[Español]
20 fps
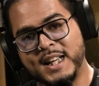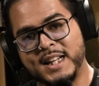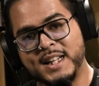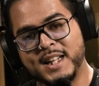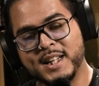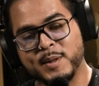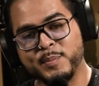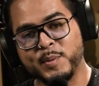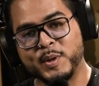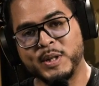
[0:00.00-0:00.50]
en
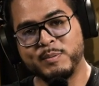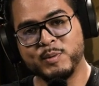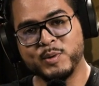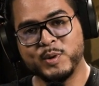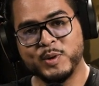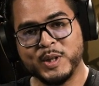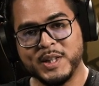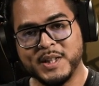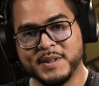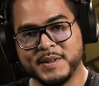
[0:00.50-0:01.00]
la que podríamos
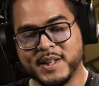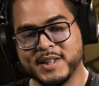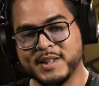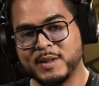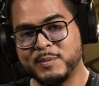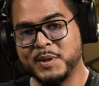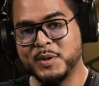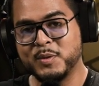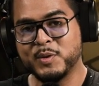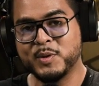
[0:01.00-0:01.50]
utilizar
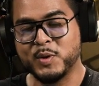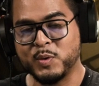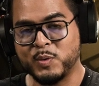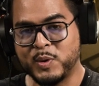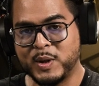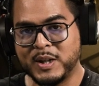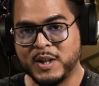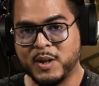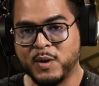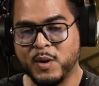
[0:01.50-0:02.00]
también nuestro
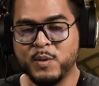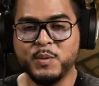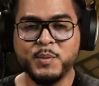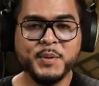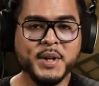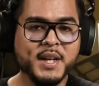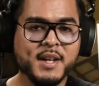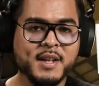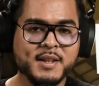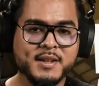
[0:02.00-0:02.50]
Wireless Go.
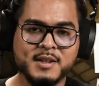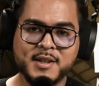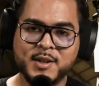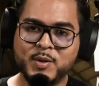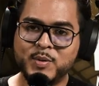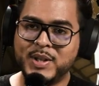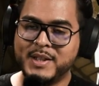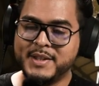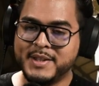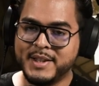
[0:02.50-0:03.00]
Tener
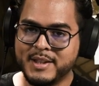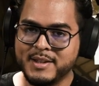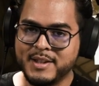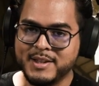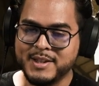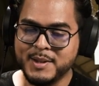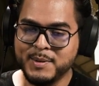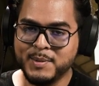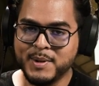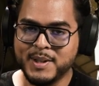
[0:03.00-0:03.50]
una
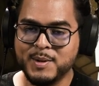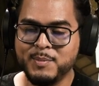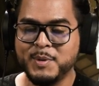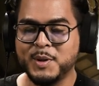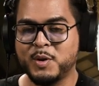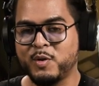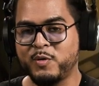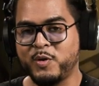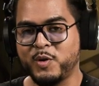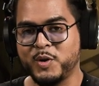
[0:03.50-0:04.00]
alternativa de
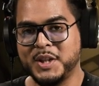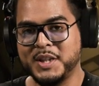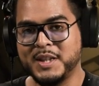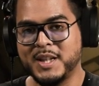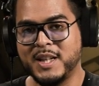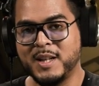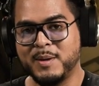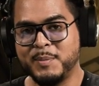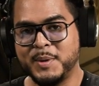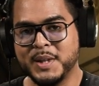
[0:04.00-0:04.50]
micrófono
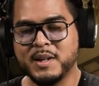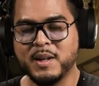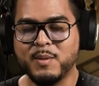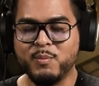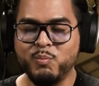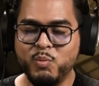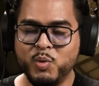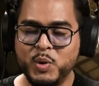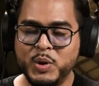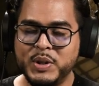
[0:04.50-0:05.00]
inalámbrica
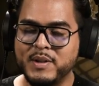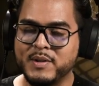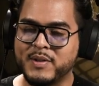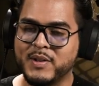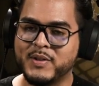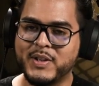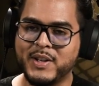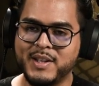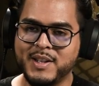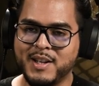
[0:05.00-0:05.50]
muy
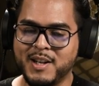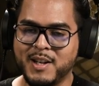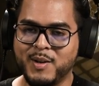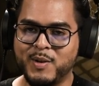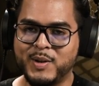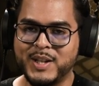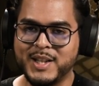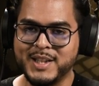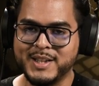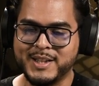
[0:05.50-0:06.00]
necesaria a la
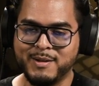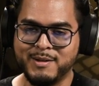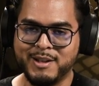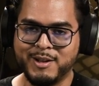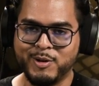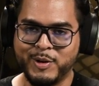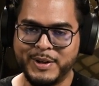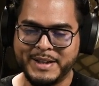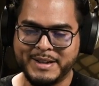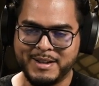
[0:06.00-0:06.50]
hora de
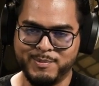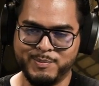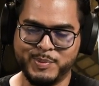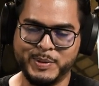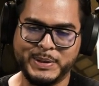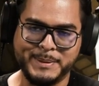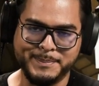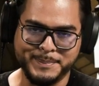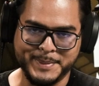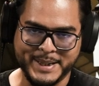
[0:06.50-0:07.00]
trabajo de campo
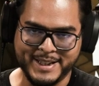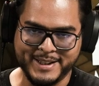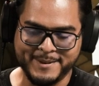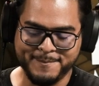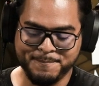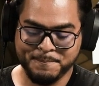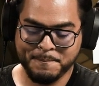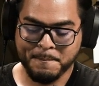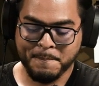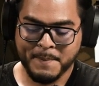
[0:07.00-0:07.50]
también.
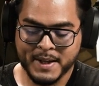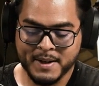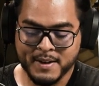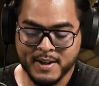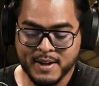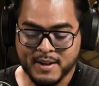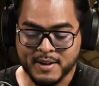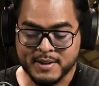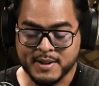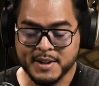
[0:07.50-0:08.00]

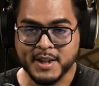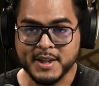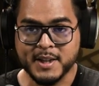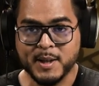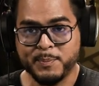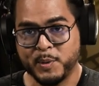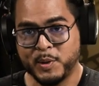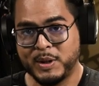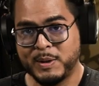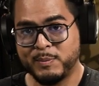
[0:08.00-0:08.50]
Así que
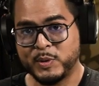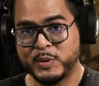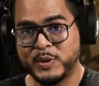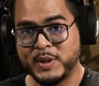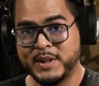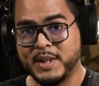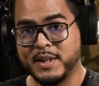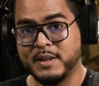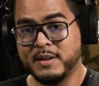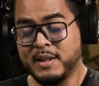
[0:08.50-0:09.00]
ya podríamos
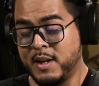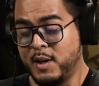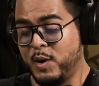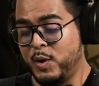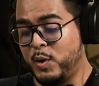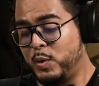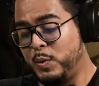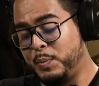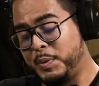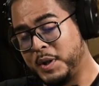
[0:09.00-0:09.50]
tener
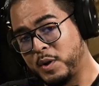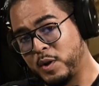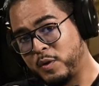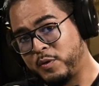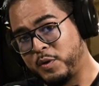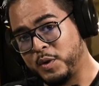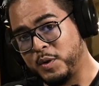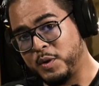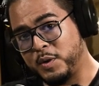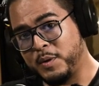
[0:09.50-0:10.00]
un
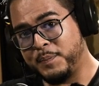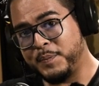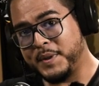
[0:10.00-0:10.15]
micrófono